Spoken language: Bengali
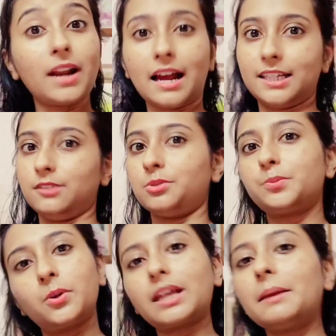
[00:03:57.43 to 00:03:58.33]
না কিন্তু
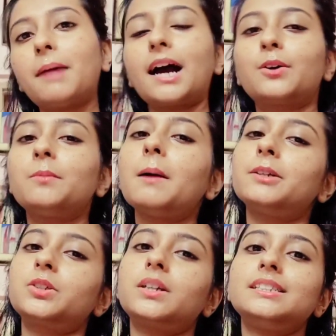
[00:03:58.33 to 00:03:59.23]
পুরোটাই মা করবে আমি
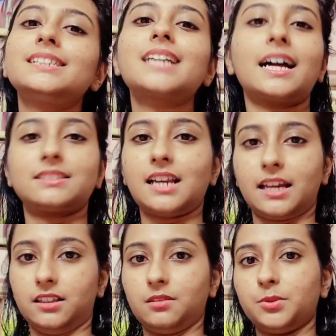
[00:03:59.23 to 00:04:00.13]
একটুখানি জাস্ট হাতটা
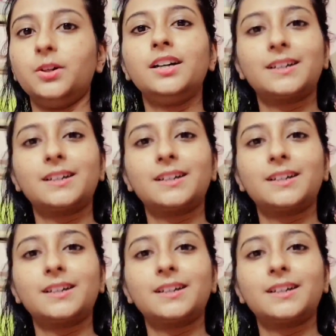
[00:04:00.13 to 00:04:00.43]
লাগিয়ে দেবো